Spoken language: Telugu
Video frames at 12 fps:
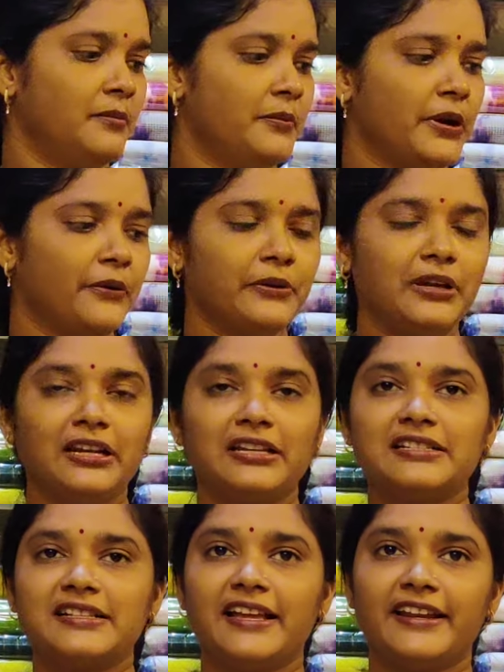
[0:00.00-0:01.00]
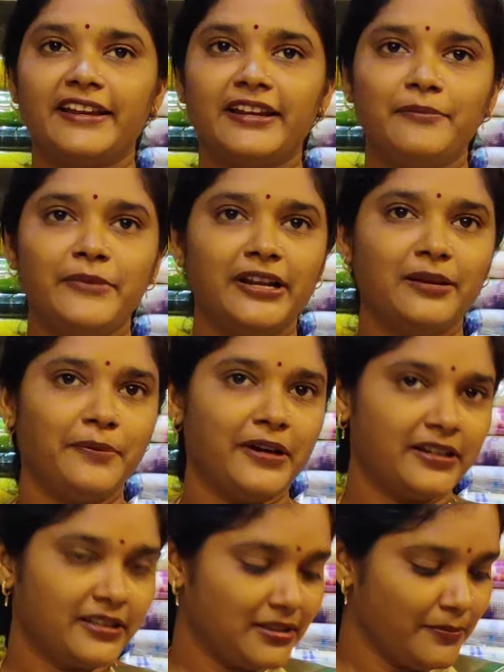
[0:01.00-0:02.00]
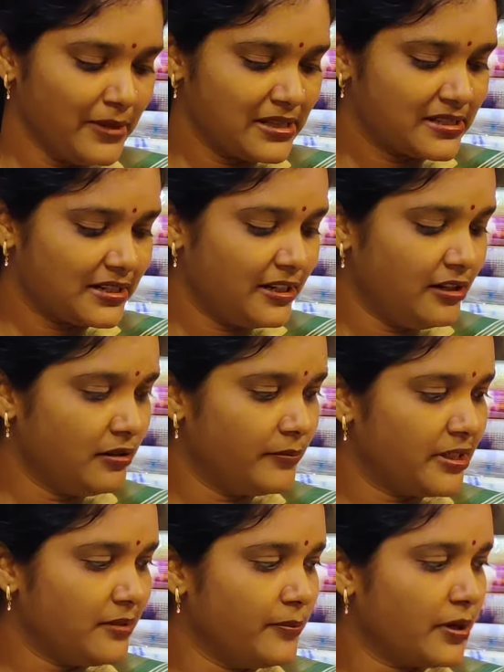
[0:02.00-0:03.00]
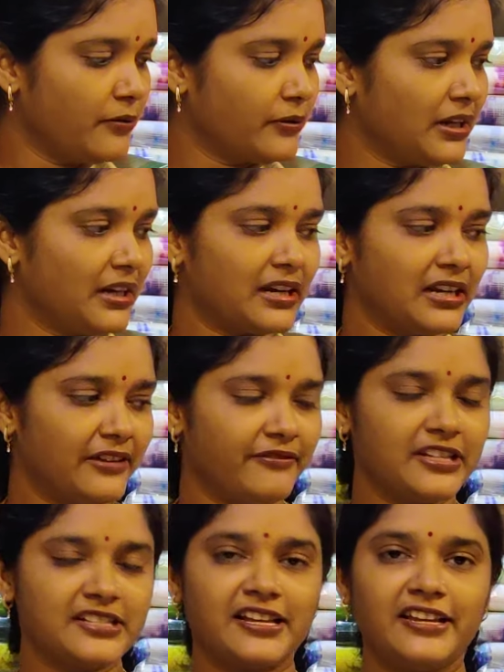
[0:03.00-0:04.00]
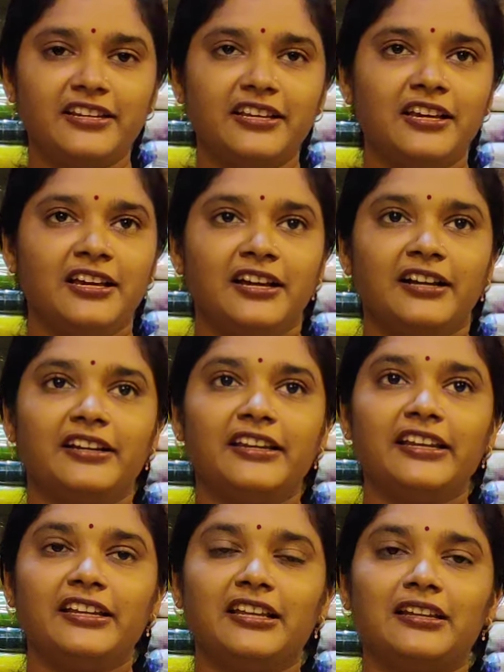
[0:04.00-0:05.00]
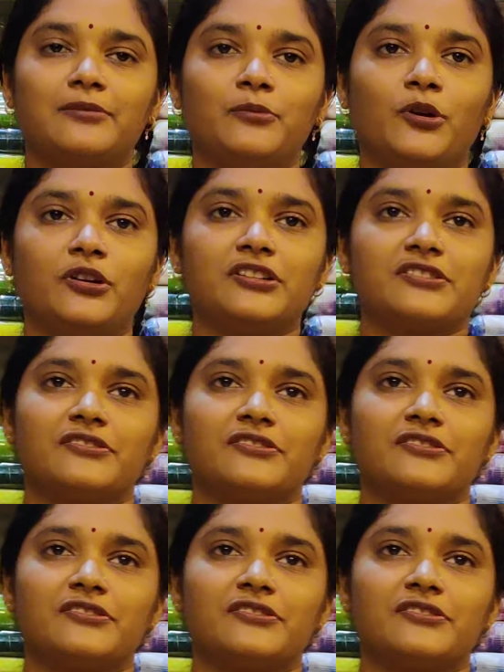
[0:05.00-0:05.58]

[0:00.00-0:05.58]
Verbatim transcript: బ్రౌన్ కలర్ శారీ అండి మిడిల్ పార్ట్ అంతా మస్టర్డ్ ఎల్లో మీద బ్రౌన్ కలర్ లీఫ్ డిజైన్ గ్రీన్ కలర్ బార్డర్స్